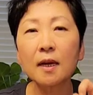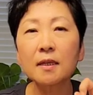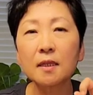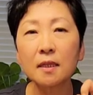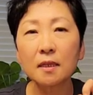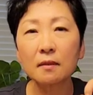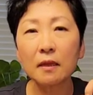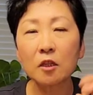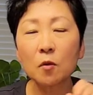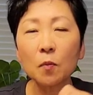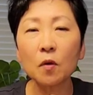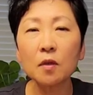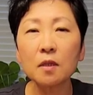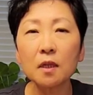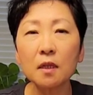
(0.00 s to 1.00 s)
가지인데 첫
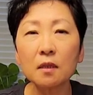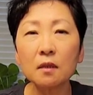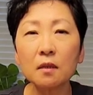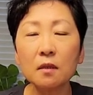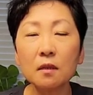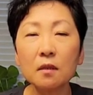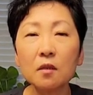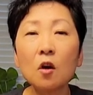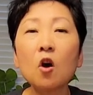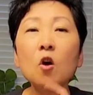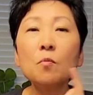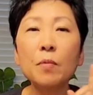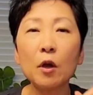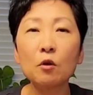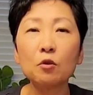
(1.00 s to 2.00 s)
번째는
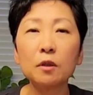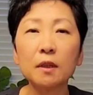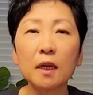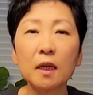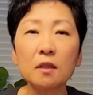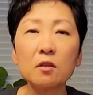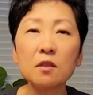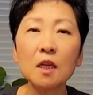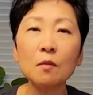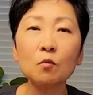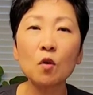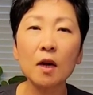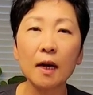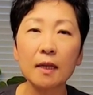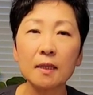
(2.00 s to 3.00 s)
처음 배울 때는
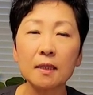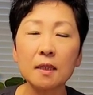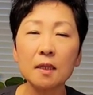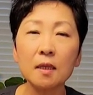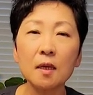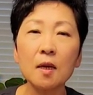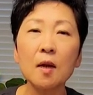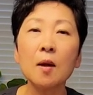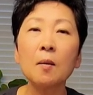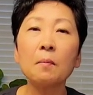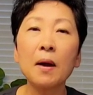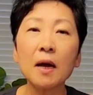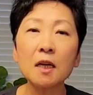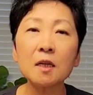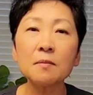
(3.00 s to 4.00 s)
선생님과 같이
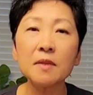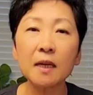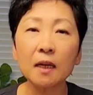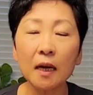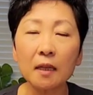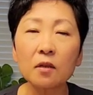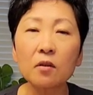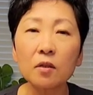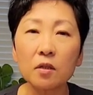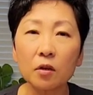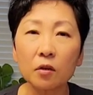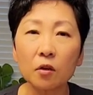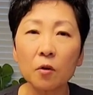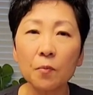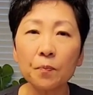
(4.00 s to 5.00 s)
방금 제가 한
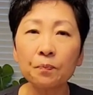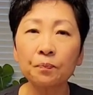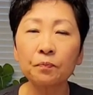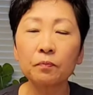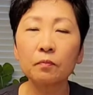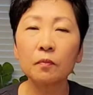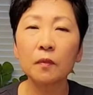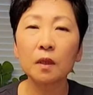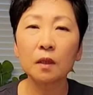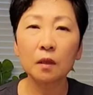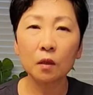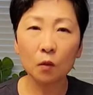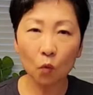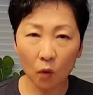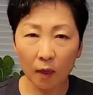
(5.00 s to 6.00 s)
것처럼
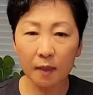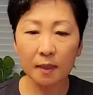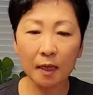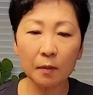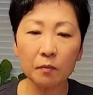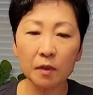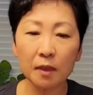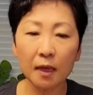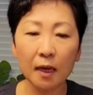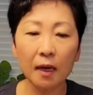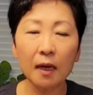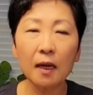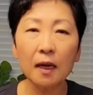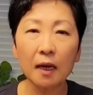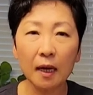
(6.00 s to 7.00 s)
똑같이 합니다.
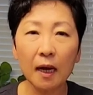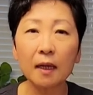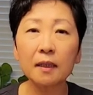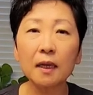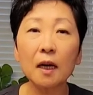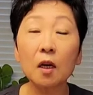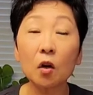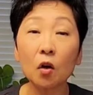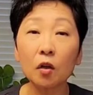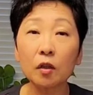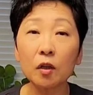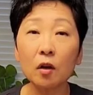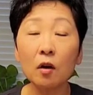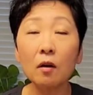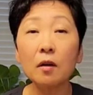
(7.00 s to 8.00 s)
가게야
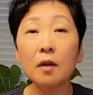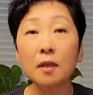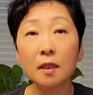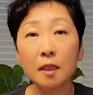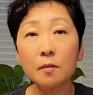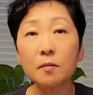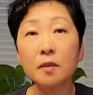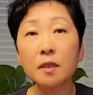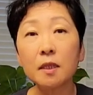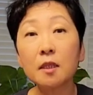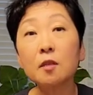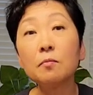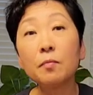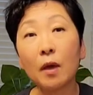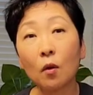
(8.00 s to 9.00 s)
거겨,
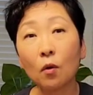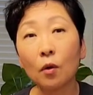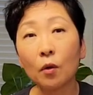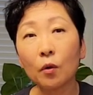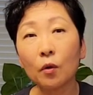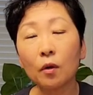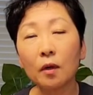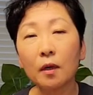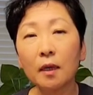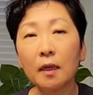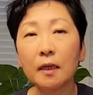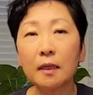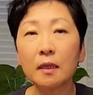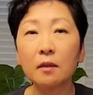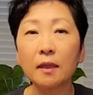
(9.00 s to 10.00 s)
김치는 매워요.
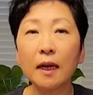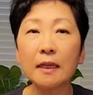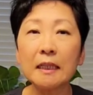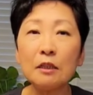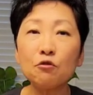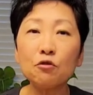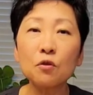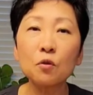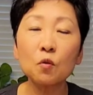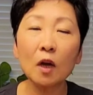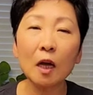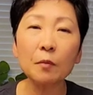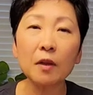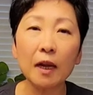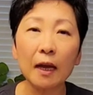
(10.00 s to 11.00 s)
이렇게 한 2주 정도
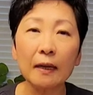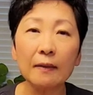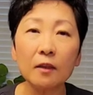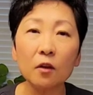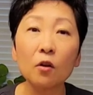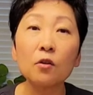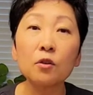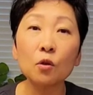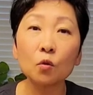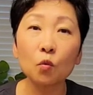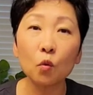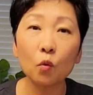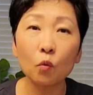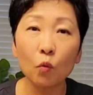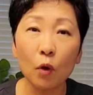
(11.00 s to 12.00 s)
하면 아이들이 어느
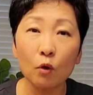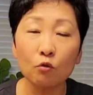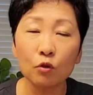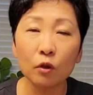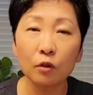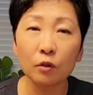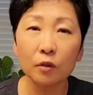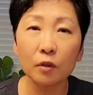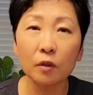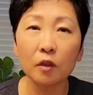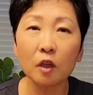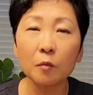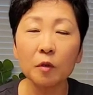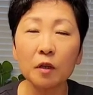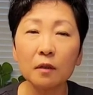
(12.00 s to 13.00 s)
정도 외우거든요.
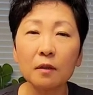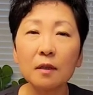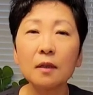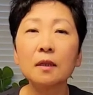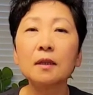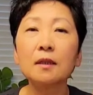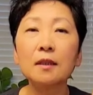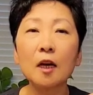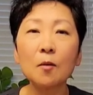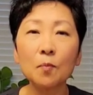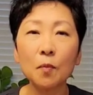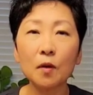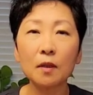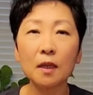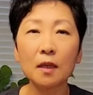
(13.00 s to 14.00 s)
그러면 그
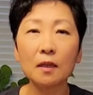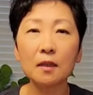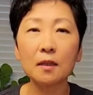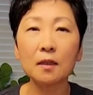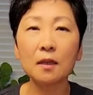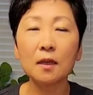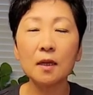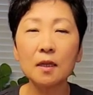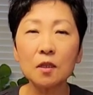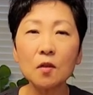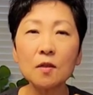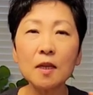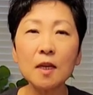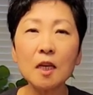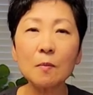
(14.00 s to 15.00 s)
다음번에는
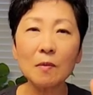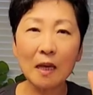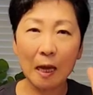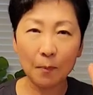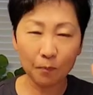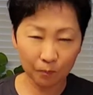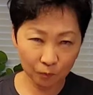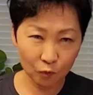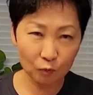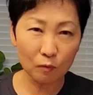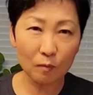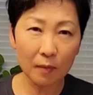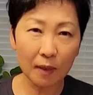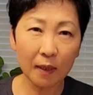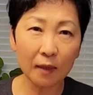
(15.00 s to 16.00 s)
선생님이
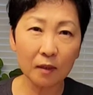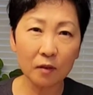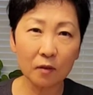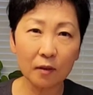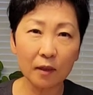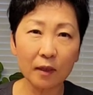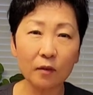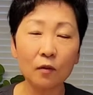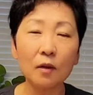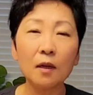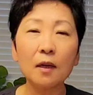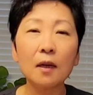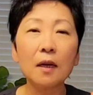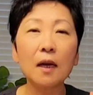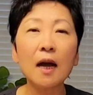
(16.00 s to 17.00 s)
앞부분만 하는 거예요.
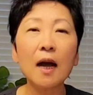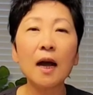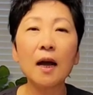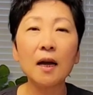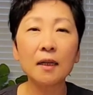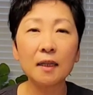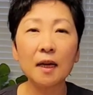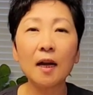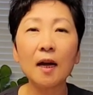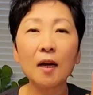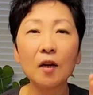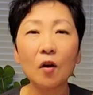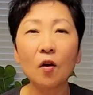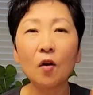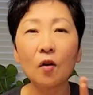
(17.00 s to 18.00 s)

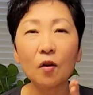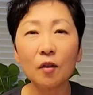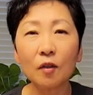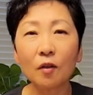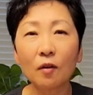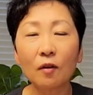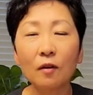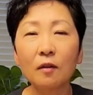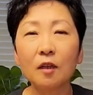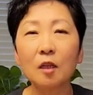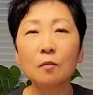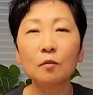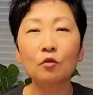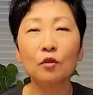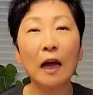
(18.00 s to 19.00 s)
가갸 거겨
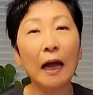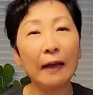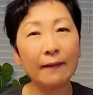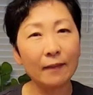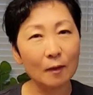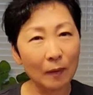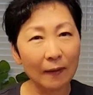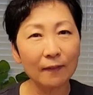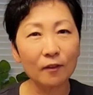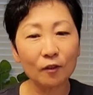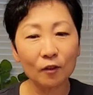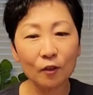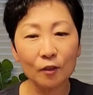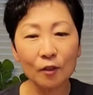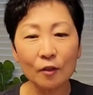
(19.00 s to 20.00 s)
그러면 아이들이 받는
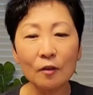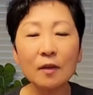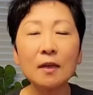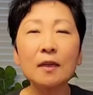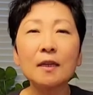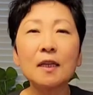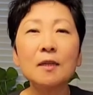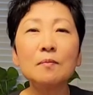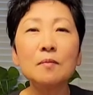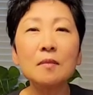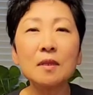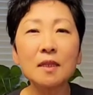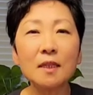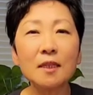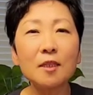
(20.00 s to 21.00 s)
거죠.
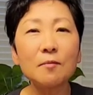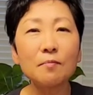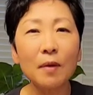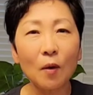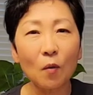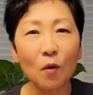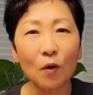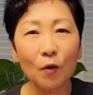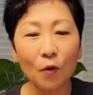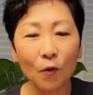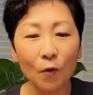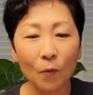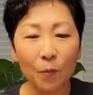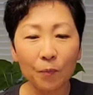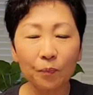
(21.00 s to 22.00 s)
김치는
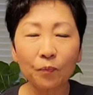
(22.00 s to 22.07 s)
매워요.